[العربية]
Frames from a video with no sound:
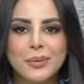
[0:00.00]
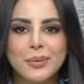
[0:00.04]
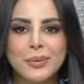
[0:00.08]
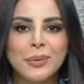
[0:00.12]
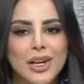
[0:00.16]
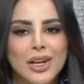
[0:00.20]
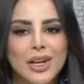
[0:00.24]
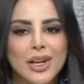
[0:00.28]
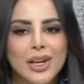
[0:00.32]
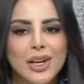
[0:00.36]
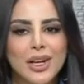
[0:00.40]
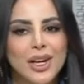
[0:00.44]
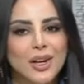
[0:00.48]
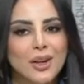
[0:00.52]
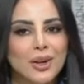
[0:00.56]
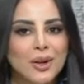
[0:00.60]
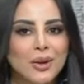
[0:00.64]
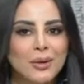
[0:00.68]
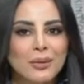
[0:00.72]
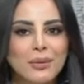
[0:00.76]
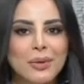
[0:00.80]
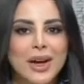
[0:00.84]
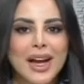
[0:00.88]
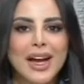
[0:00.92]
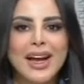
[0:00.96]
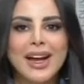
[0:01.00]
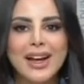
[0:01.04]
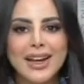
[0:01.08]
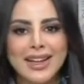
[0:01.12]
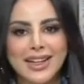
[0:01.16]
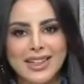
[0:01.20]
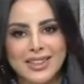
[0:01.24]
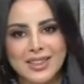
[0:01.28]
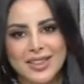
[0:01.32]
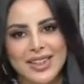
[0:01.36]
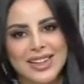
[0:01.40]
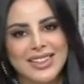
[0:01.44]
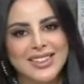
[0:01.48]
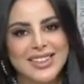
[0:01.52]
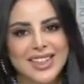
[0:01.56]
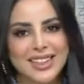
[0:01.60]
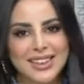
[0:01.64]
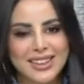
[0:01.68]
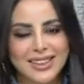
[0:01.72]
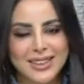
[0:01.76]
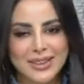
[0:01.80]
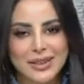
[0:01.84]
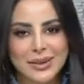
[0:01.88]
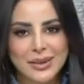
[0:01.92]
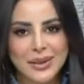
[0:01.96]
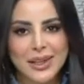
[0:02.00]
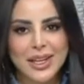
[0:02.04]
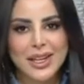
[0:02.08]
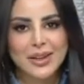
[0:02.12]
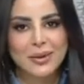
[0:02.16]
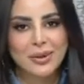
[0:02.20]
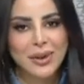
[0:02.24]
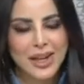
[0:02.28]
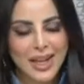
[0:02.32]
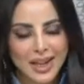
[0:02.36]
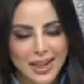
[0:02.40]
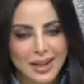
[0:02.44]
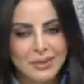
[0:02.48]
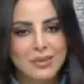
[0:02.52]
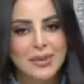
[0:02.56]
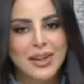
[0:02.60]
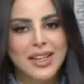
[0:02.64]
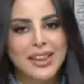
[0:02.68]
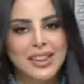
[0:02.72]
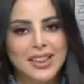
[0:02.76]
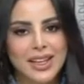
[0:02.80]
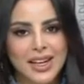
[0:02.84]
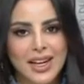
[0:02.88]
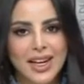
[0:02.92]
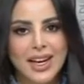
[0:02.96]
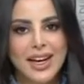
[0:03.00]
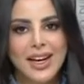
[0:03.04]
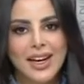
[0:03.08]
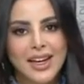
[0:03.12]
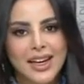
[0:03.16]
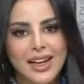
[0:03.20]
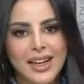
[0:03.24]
ونسوي لكم أحلى جلسة تصوير ولكن بإذن الله